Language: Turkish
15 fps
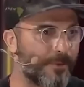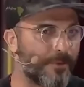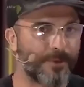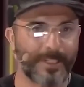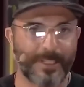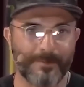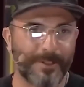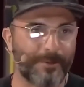o,
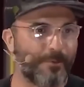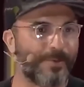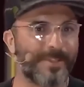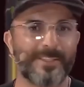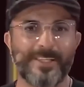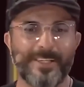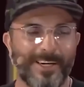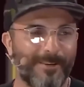o dedim hani o
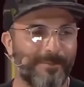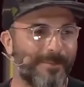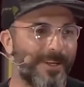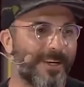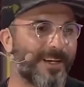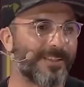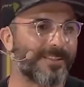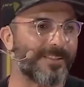mistik
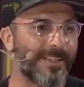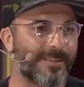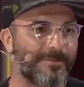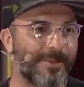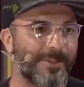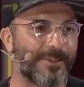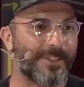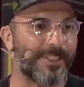ambiyans, en yani
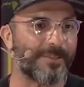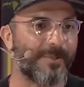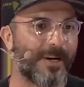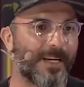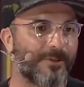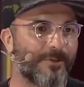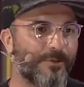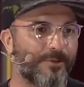hmm. başı
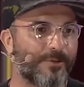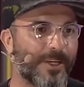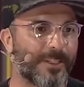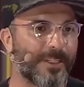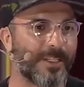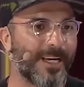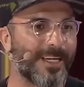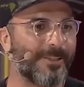itibariyle
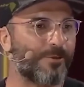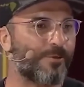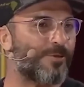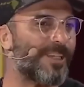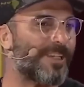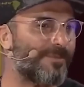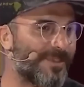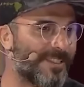oluşan hani
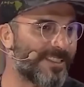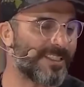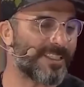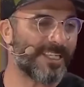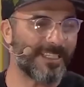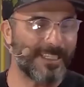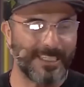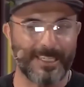
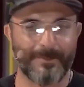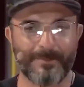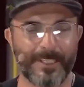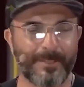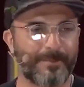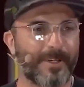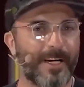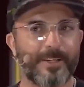yüzlerimizi yani ne
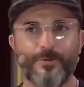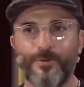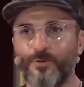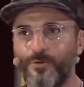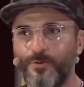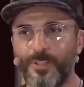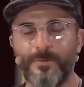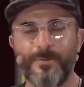Deep Rise
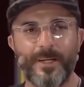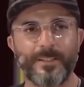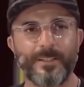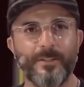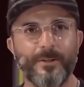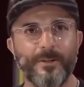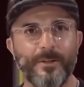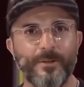olsun ne ben
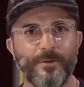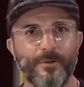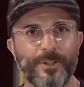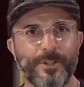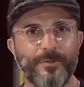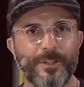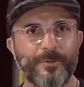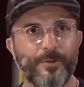
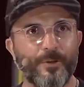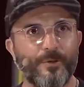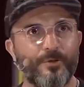olayım hani böyle